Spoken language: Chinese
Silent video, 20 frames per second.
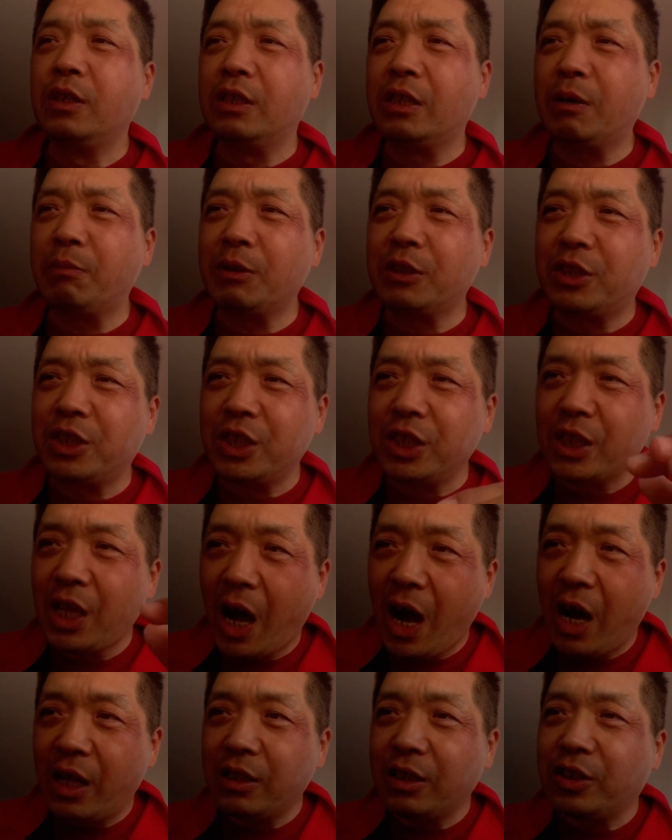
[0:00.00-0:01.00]
那么其
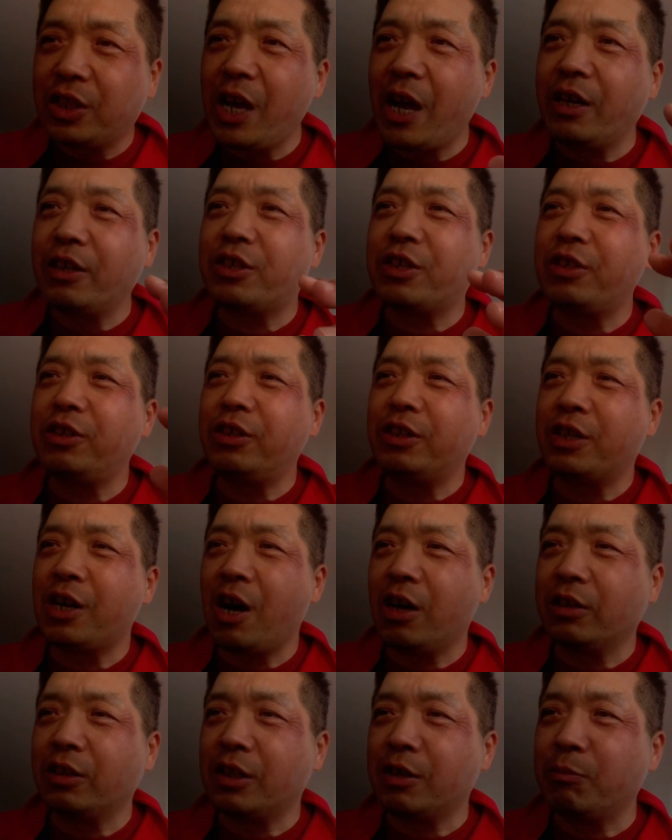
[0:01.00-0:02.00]
他的电视
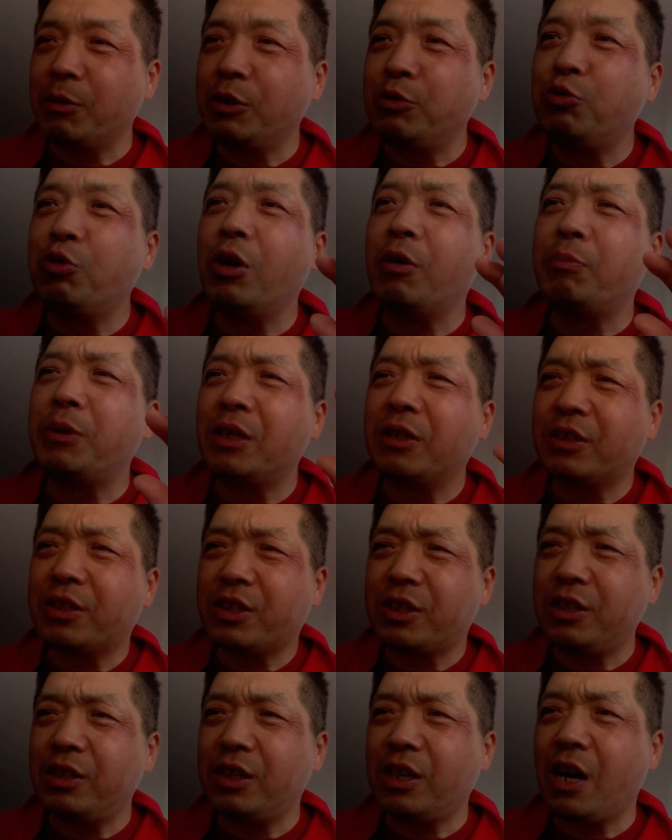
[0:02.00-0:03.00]
上的什么阅兵
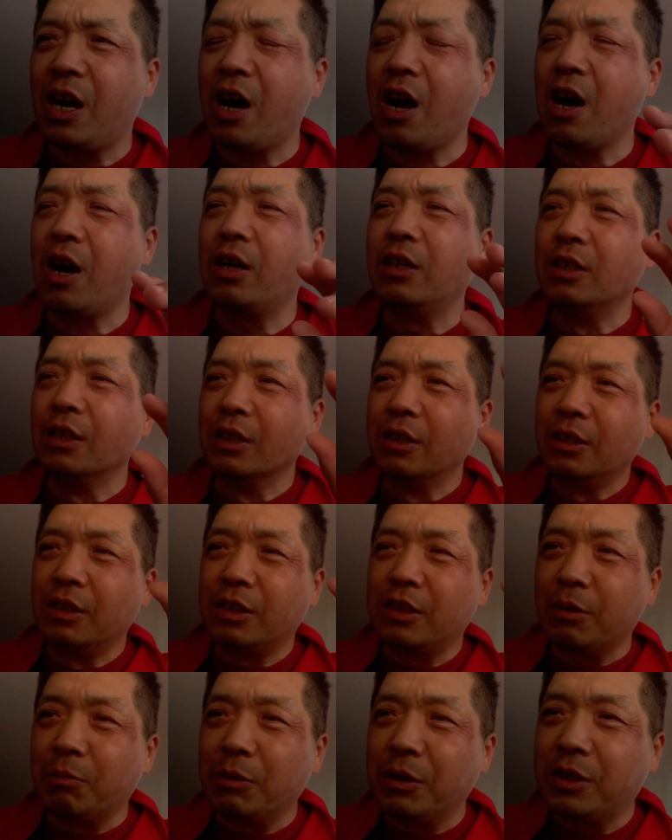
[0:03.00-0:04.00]
式啊，
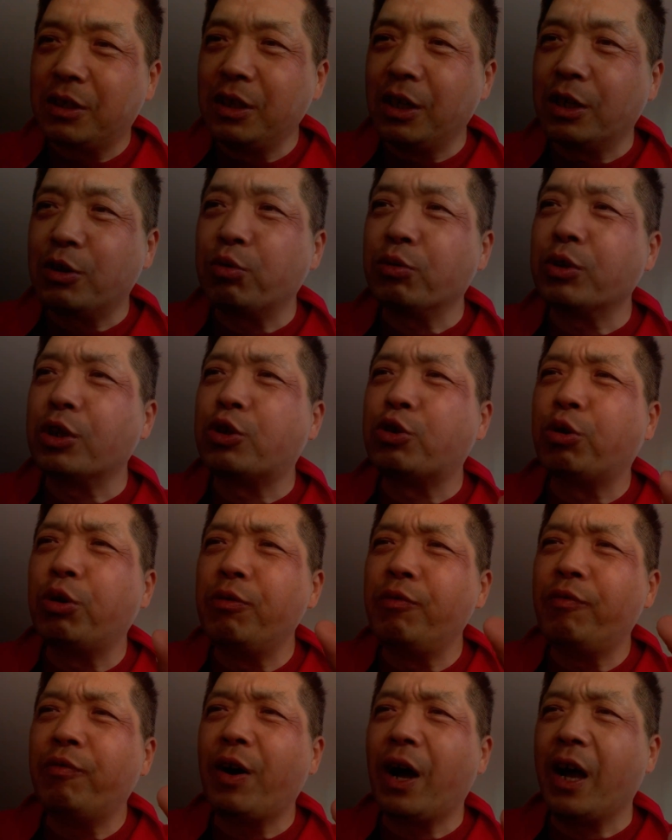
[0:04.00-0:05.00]
什么各种的
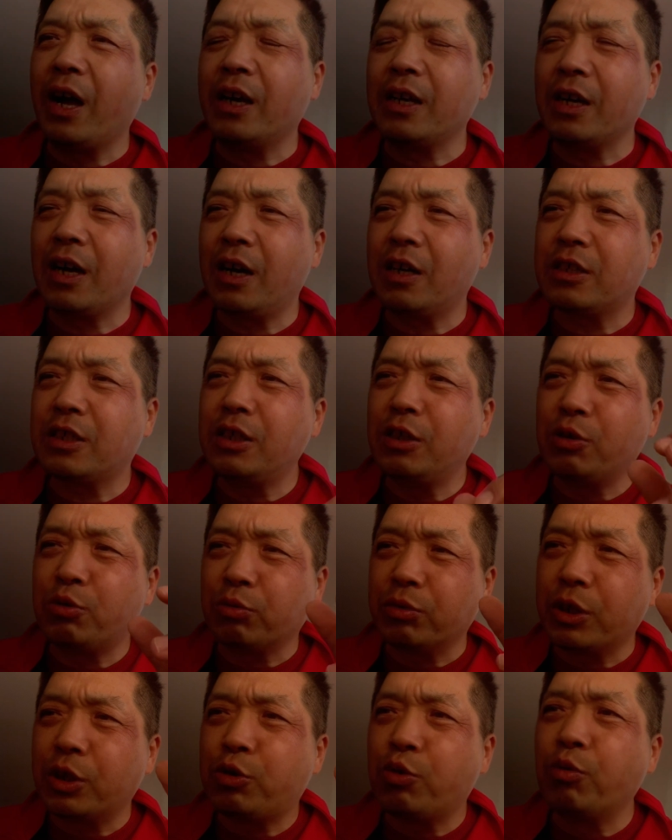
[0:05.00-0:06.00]
春晚呀，各
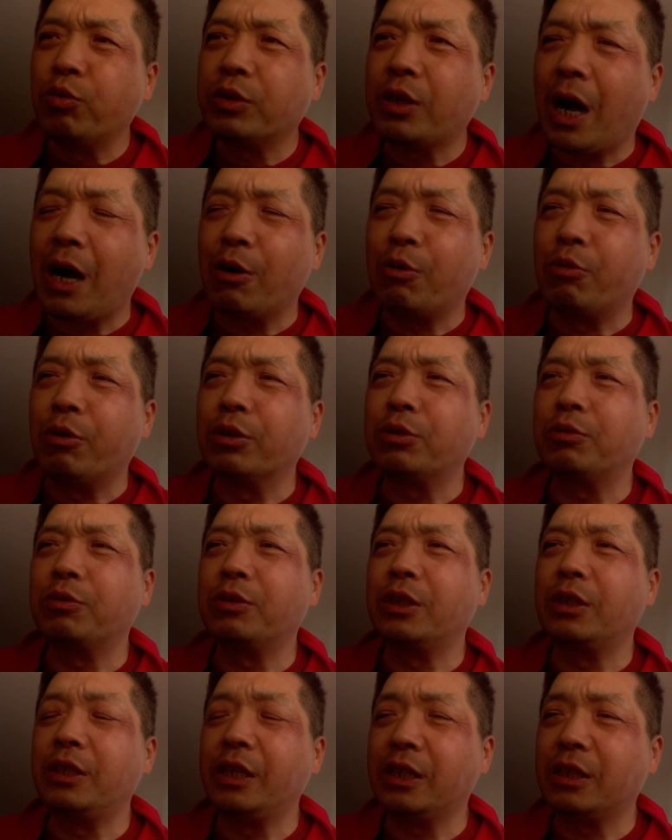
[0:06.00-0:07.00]
种的重大活动
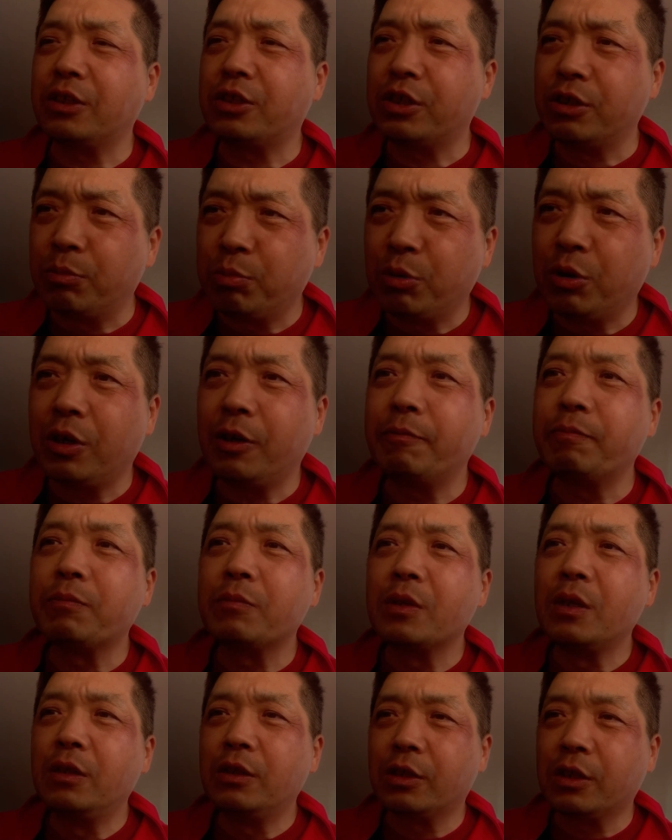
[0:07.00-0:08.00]
的那个直播，
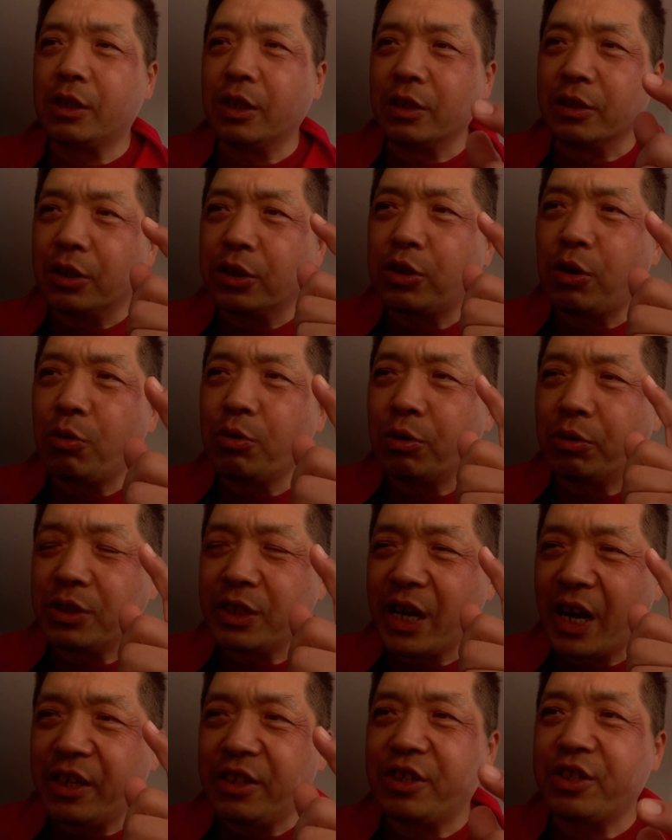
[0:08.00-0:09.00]
可能都有
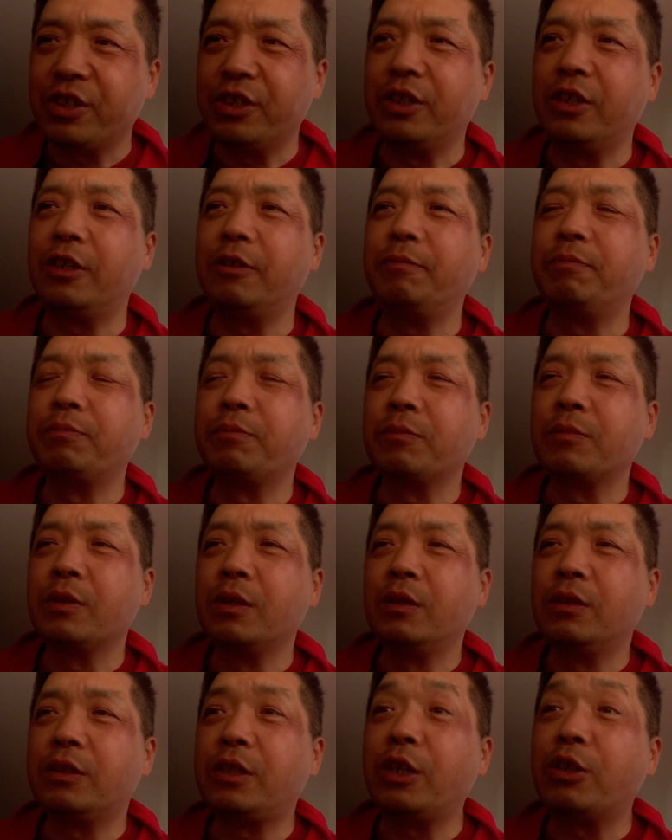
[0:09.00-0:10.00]
延迟，
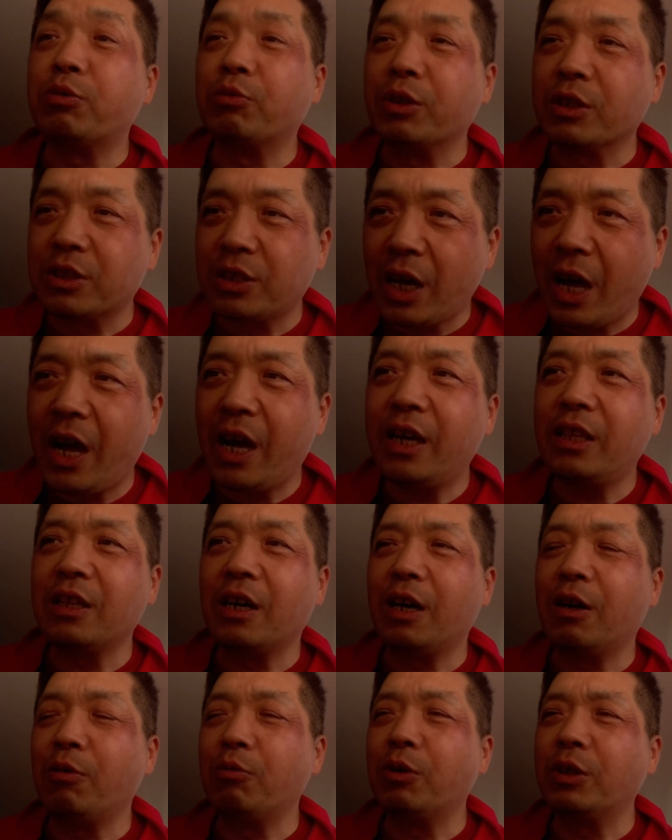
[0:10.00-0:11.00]
这是我猜
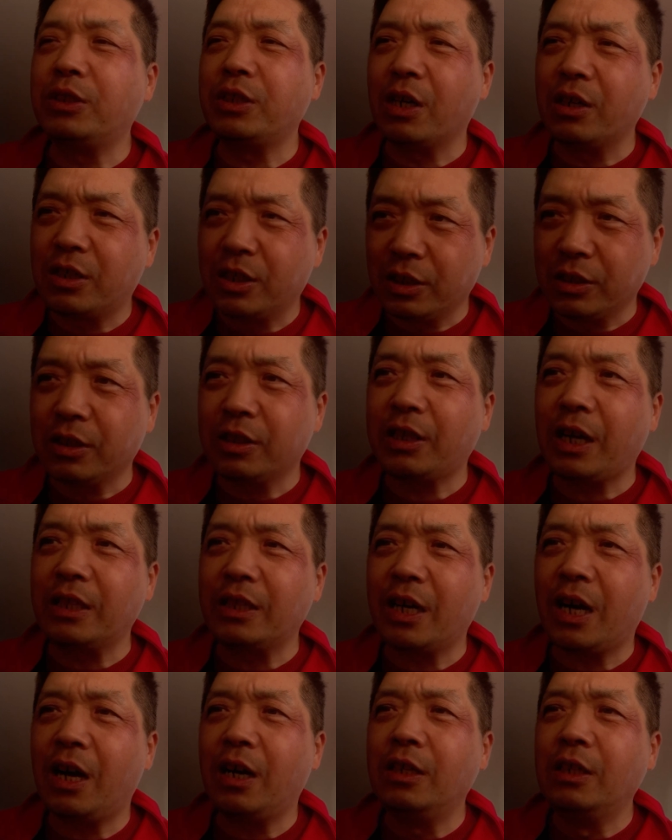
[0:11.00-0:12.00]
的。我想可能大
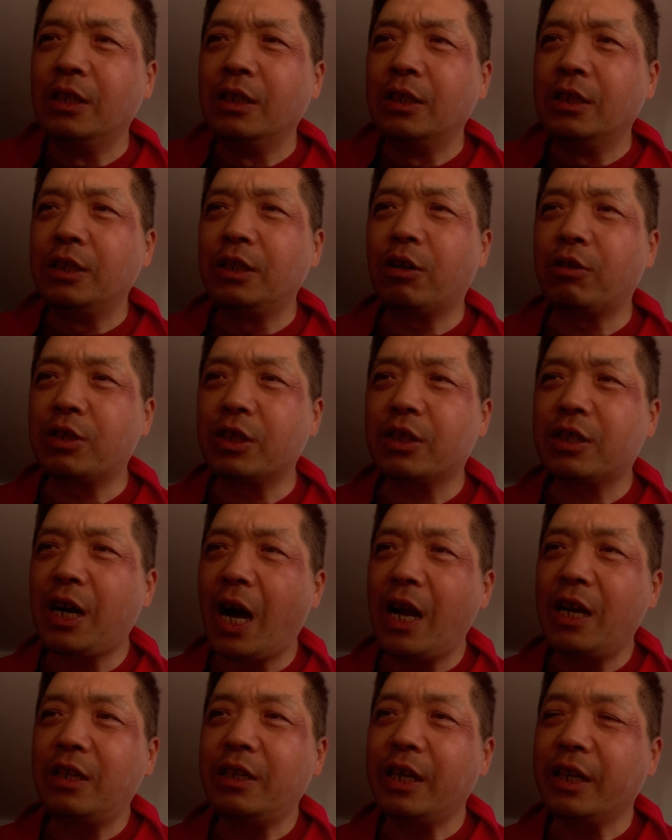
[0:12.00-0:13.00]
家要是
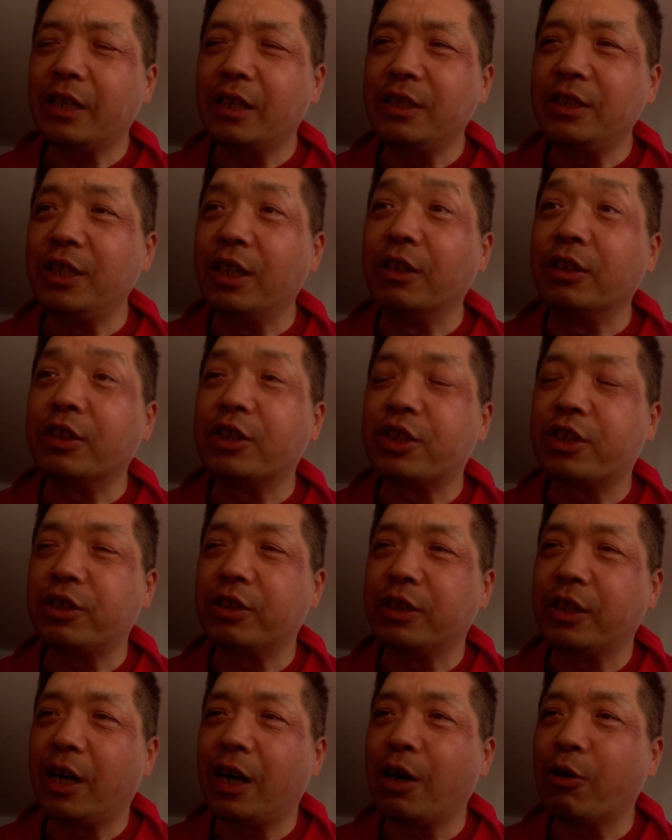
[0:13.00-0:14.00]
干这个影
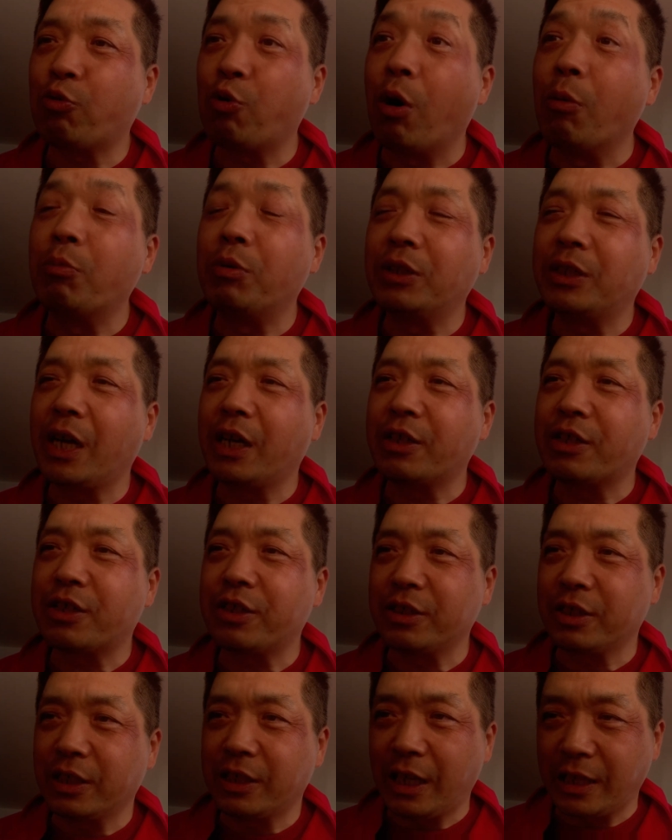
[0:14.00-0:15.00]
视的、广播电
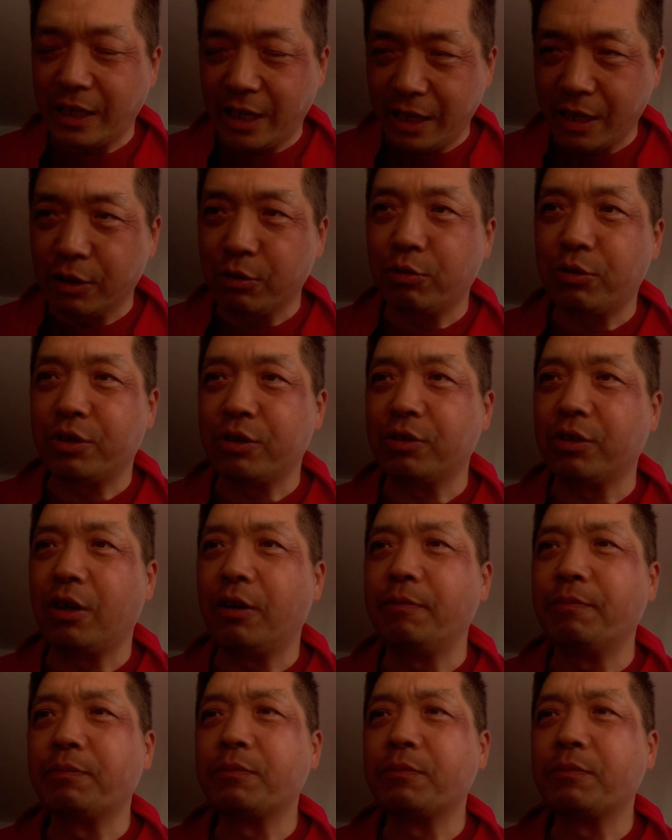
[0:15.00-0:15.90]
视的，大家也都知道。